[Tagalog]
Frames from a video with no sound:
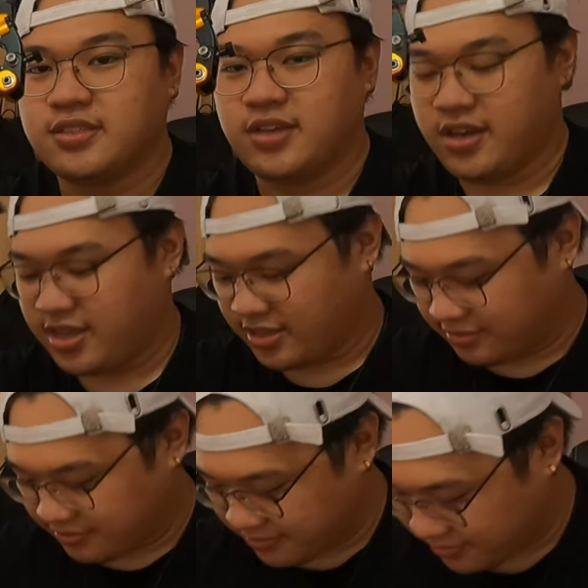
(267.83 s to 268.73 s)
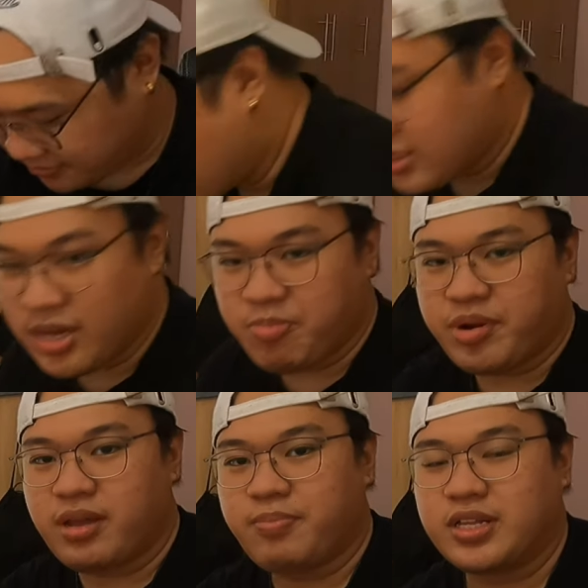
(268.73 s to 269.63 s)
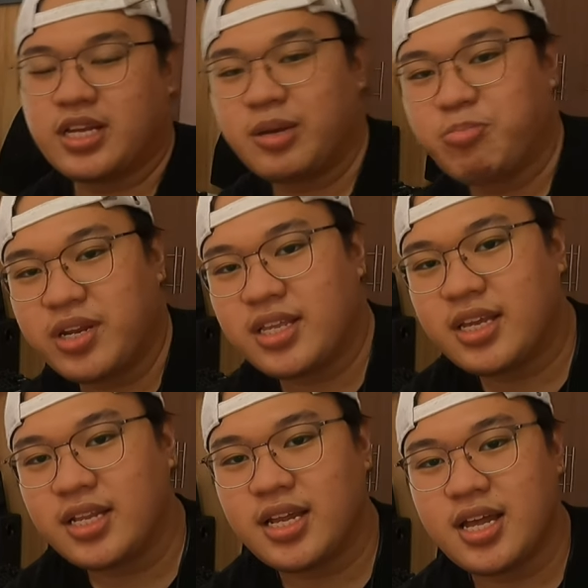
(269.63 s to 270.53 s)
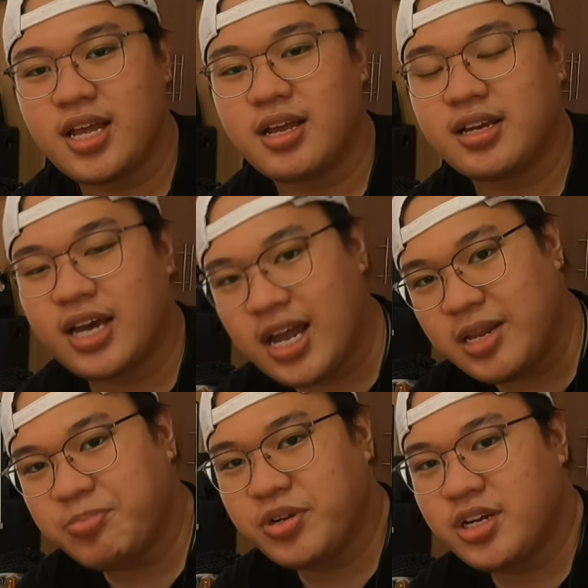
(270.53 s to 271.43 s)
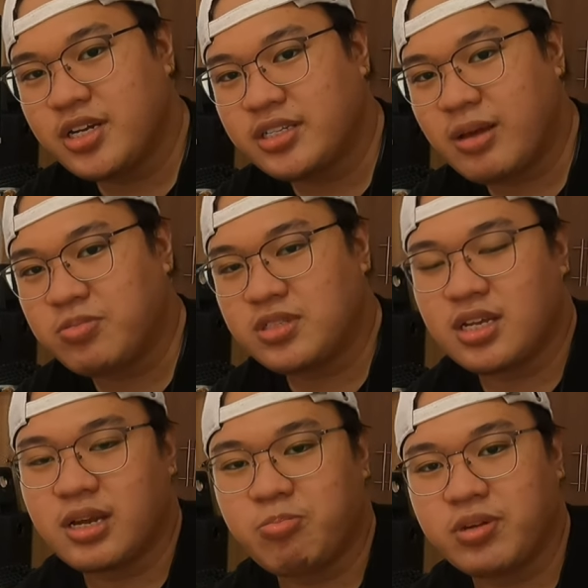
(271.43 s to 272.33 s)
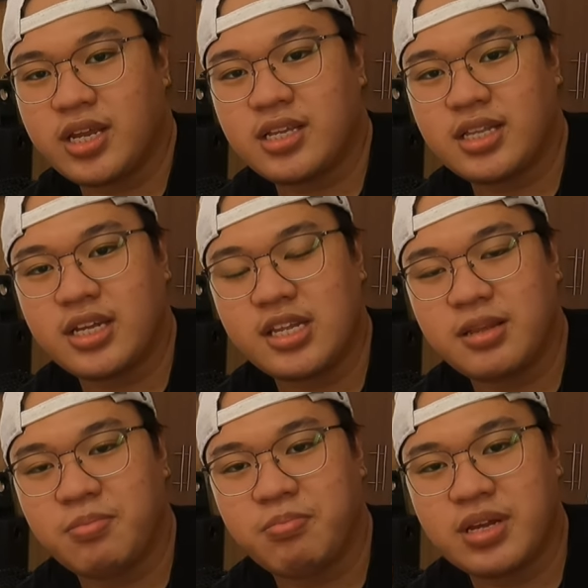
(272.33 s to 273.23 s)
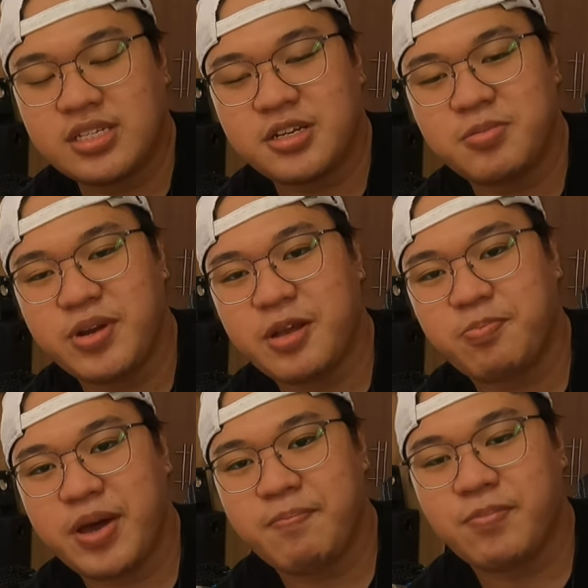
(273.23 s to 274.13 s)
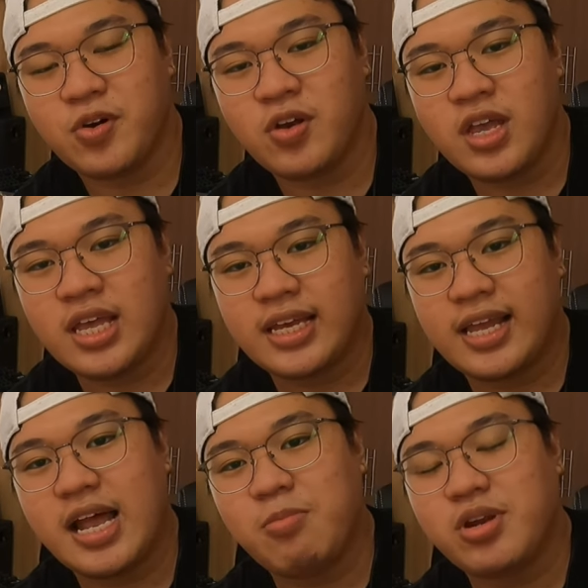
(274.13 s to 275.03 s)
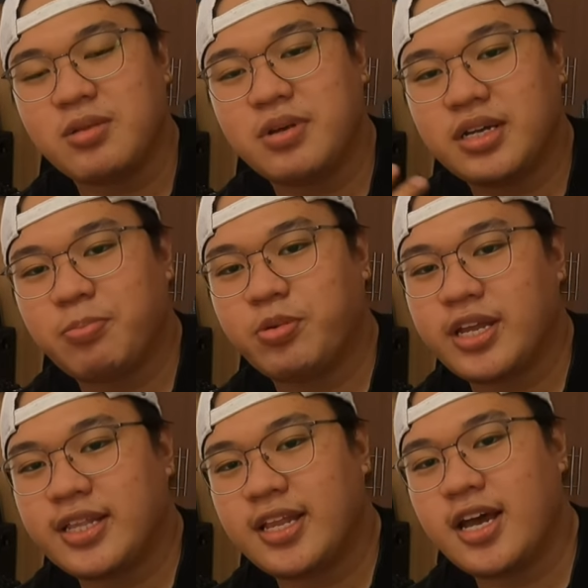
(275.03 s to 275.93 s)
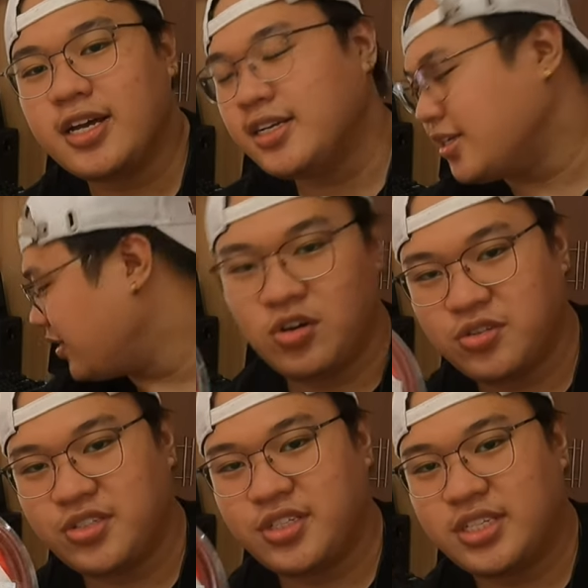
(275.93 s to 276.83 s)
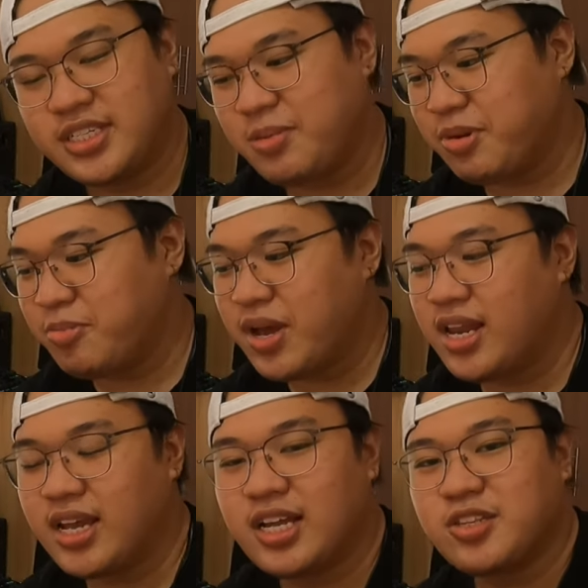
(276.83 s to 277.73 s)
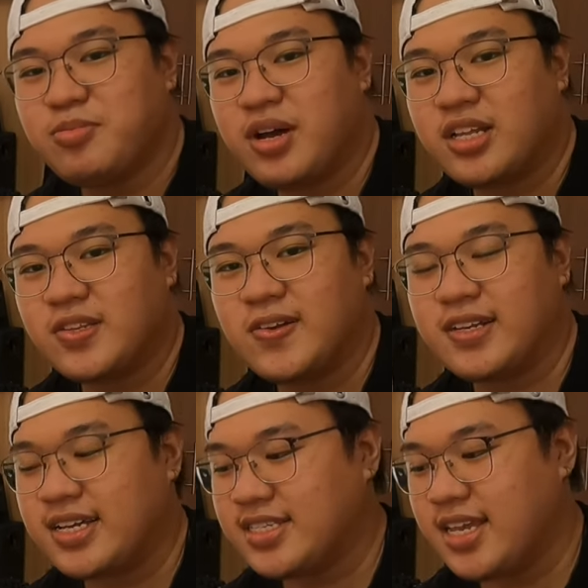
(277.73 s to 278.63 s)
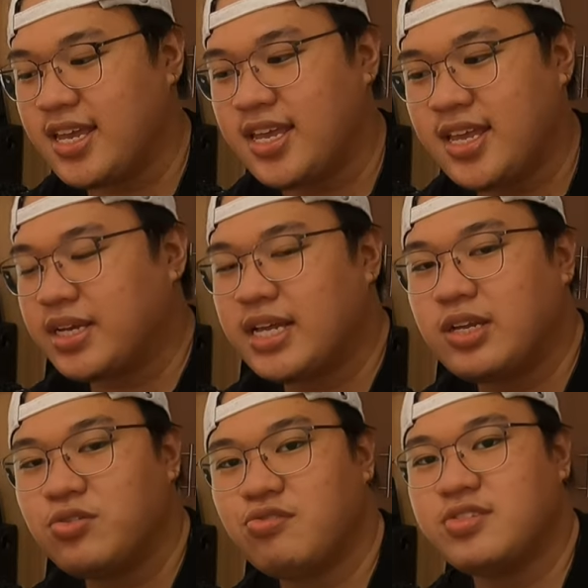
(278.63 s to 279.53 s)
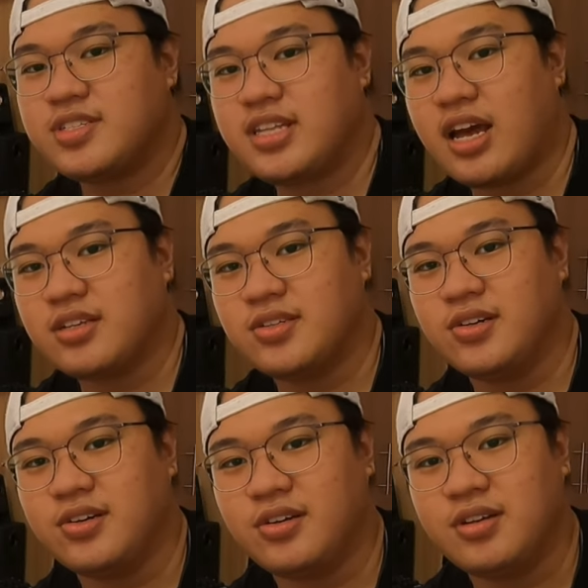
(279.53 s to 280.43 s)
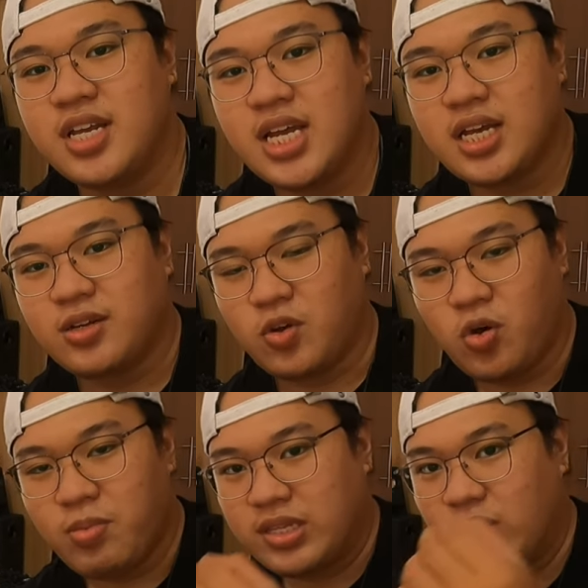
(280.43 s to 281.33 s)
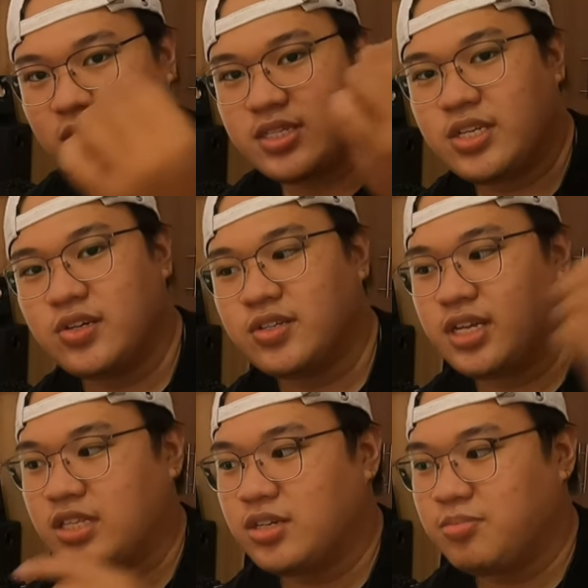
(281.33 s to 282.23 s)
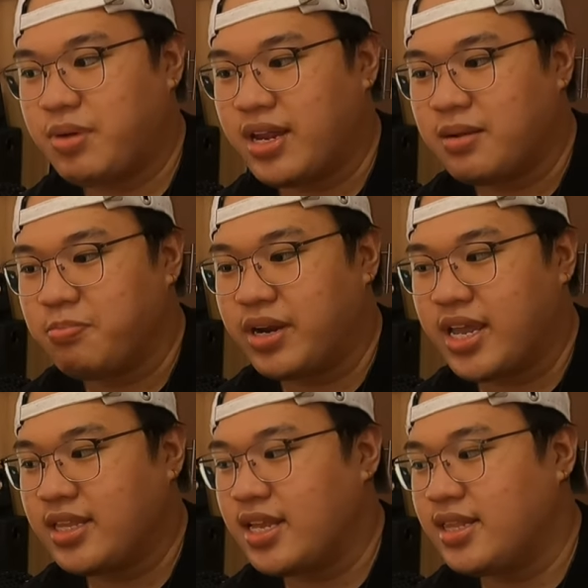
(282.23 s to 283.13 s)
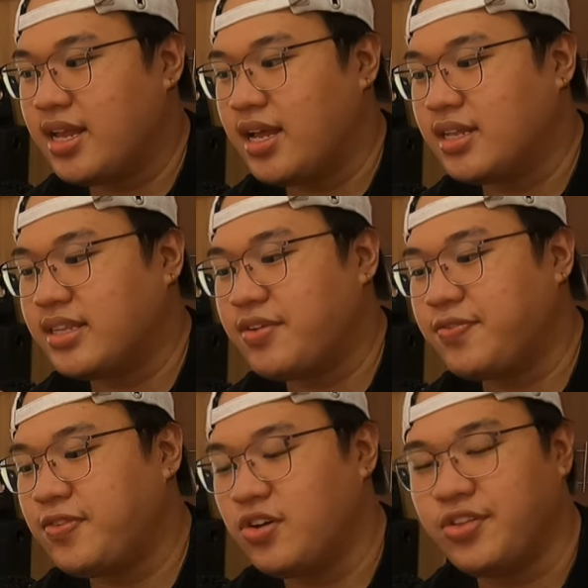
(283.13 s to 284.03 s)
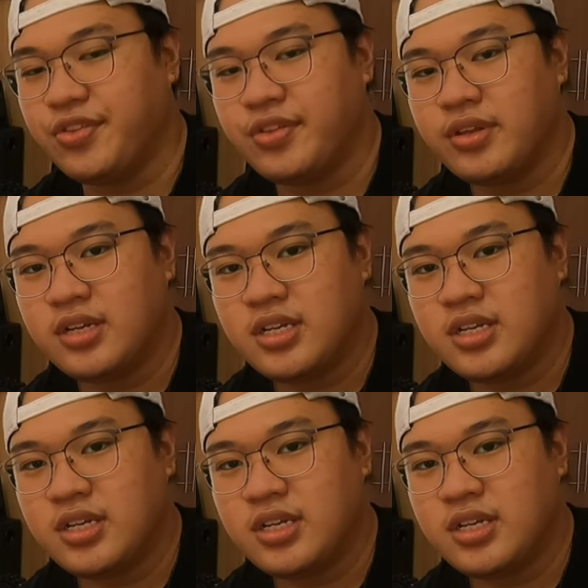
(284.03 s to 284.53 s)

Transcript: So, ayan. Siyempre, pag nag-upgrade ka ng caliper, tapos nag-upgrade ka na rin ng buster brake pump mo, kailangan mo rin mag-upgrade ng hose. Siyempre, mahalaga to mga tol kasi pagka daw yung stock, so goma daw kasi yon Ito, parang braided na teflon.